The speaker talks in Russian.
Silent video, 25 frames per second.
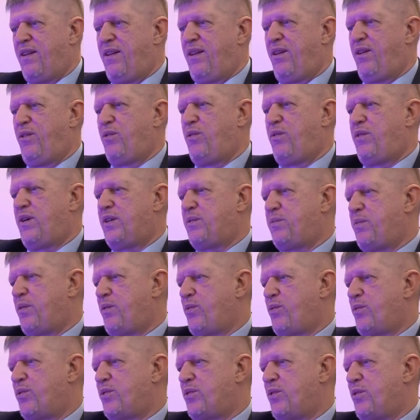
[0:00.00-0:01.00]
И у вас,
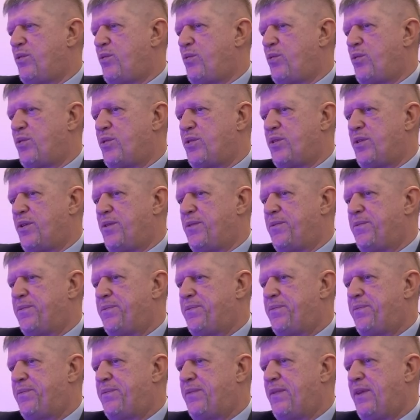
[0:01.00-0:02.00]
похоже, тоже.
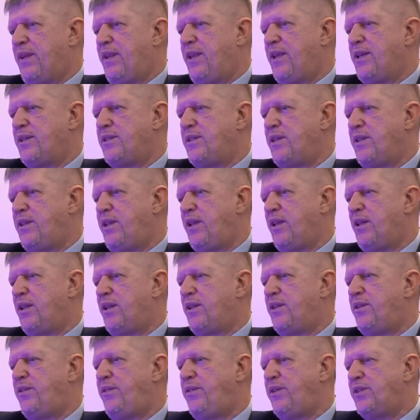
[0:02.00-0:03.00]
Если
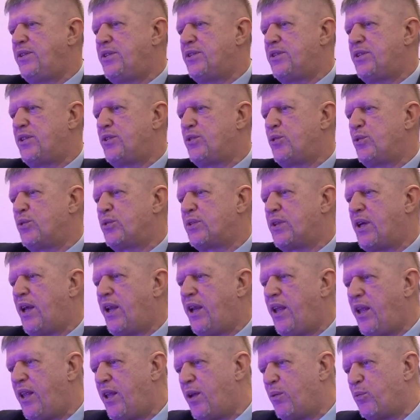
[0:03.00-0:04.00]
тело движется с
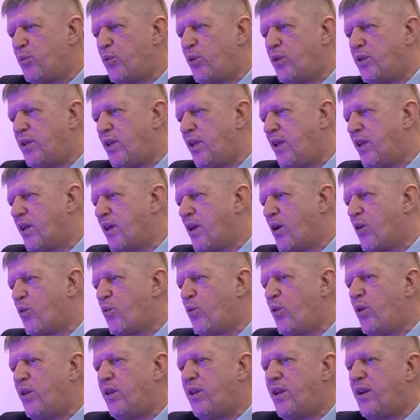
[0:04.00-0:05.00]
ускорением, то это
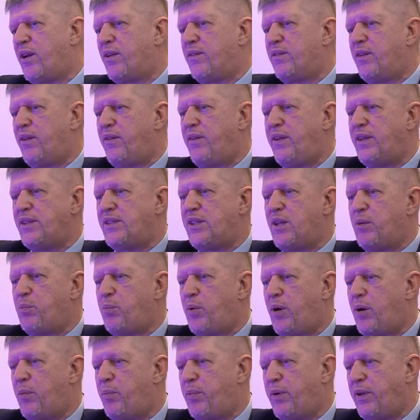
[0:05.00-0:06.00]
никакое не равновесие
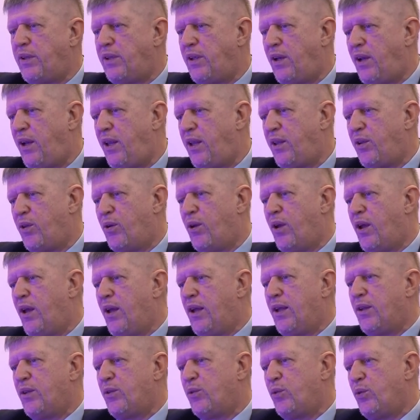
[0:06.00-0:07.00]
по определению.
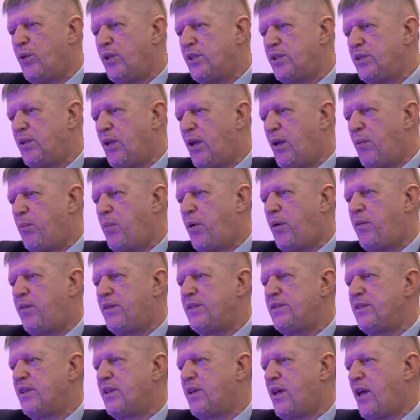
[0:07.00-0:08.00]
То есть по
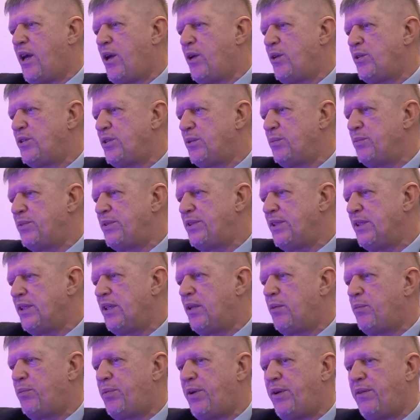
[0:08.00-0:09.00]
возникающим
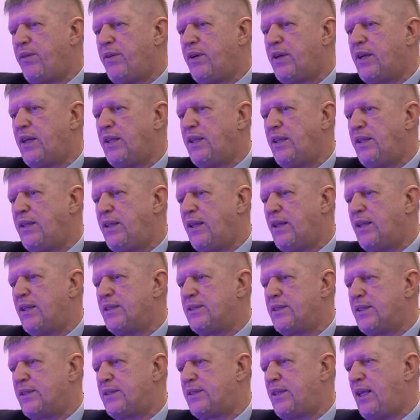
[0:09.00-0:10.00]
силам при выходе тела
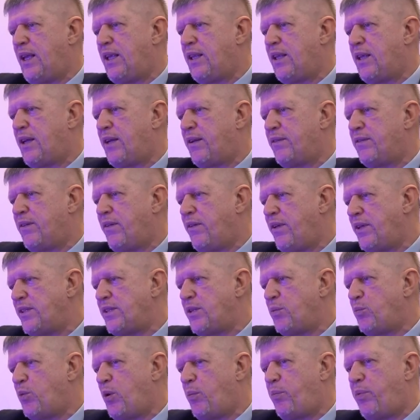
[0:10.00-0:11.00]
из состояния
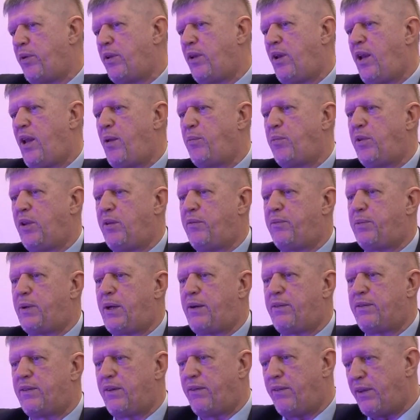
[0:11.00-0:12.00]
равновесия мы определяем тип
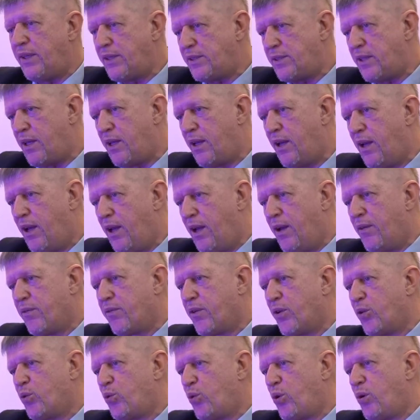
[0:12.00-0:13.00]
равновесия, в
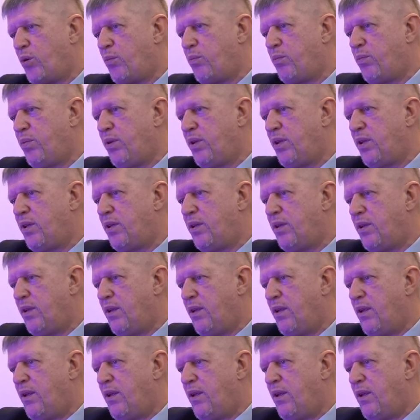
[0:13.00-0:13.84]
котором было